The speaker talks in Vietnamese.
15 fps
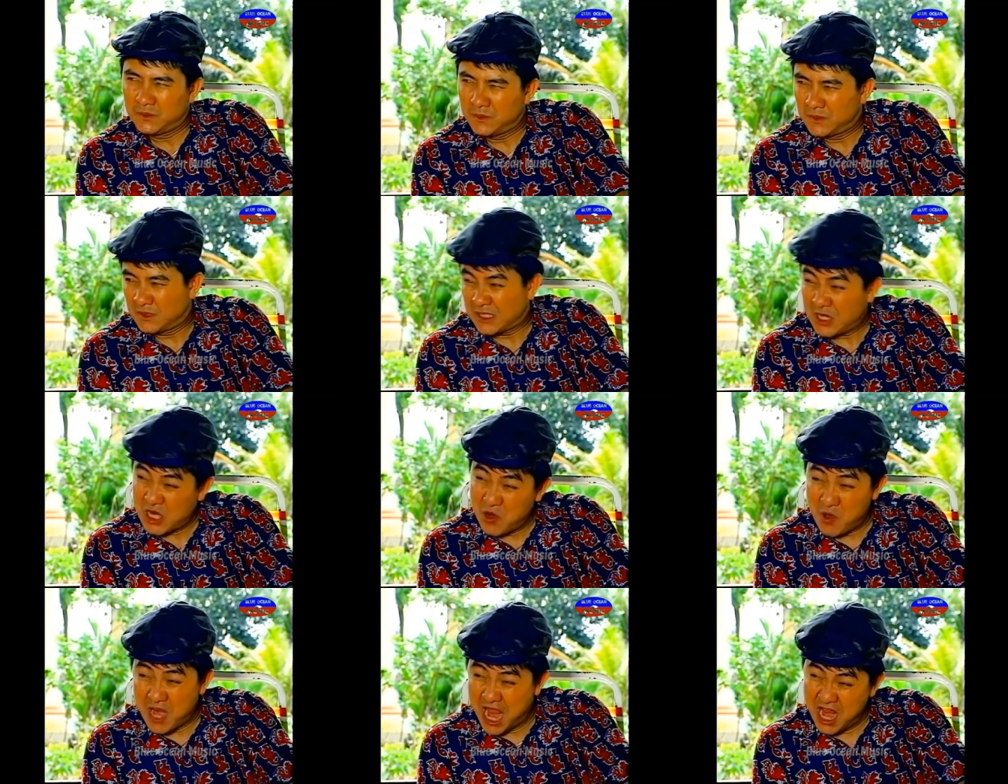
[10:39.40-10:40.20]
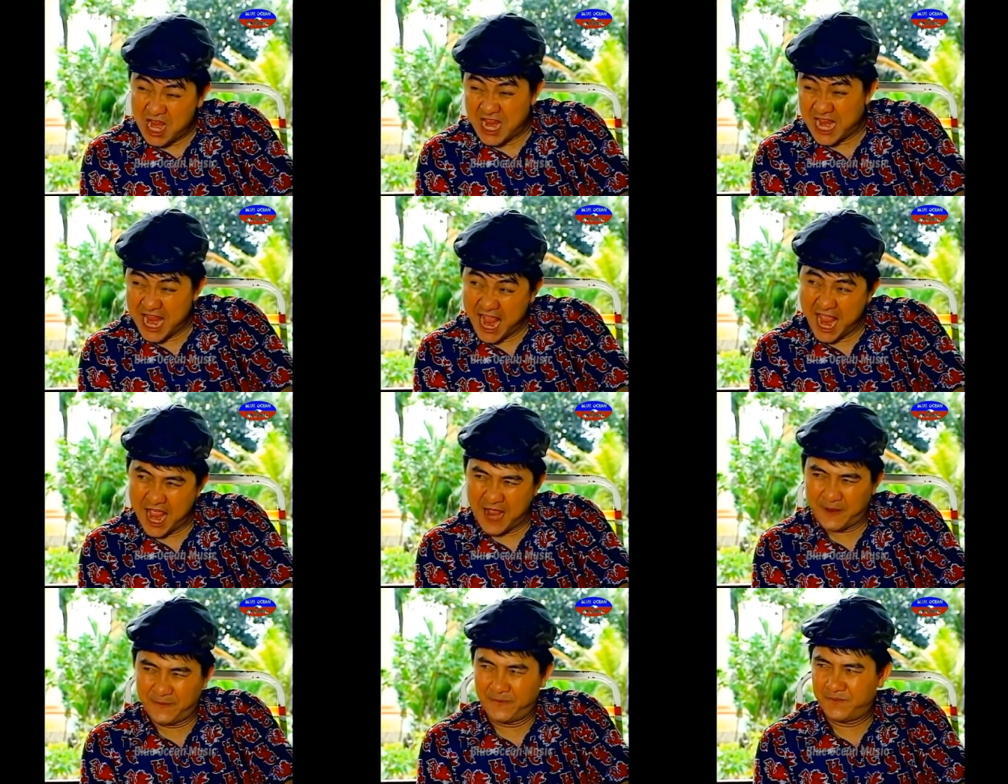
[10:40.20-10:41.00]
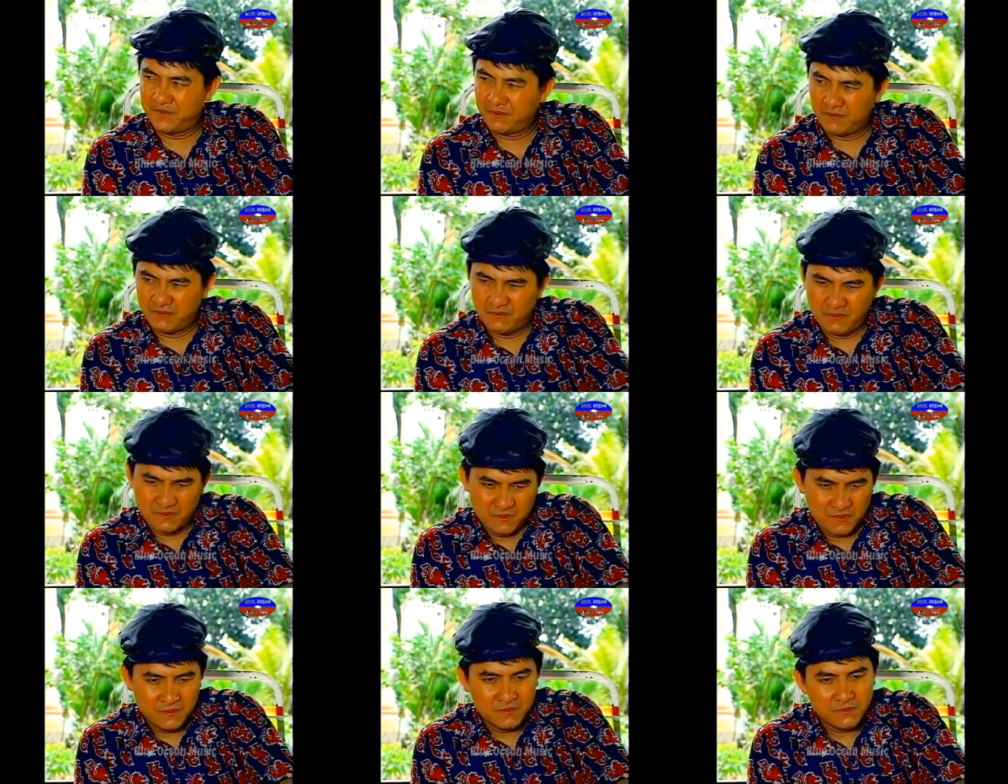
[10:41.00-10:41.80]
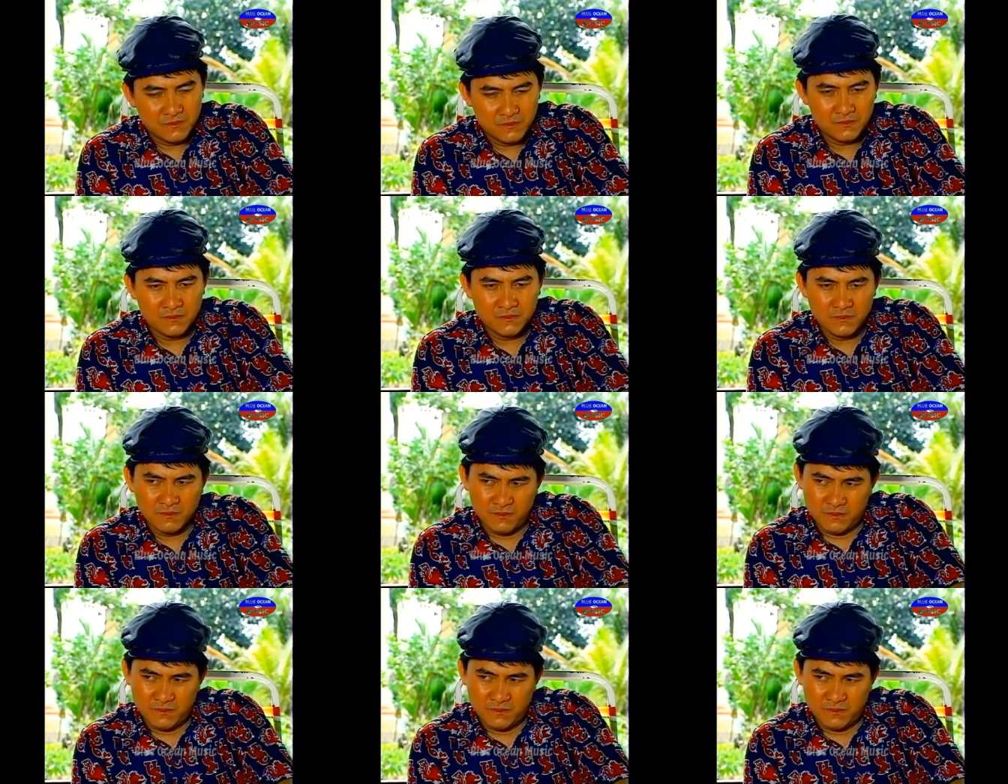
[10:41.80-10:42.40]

Còn điều này nữa nghe. Điều gì ông nội?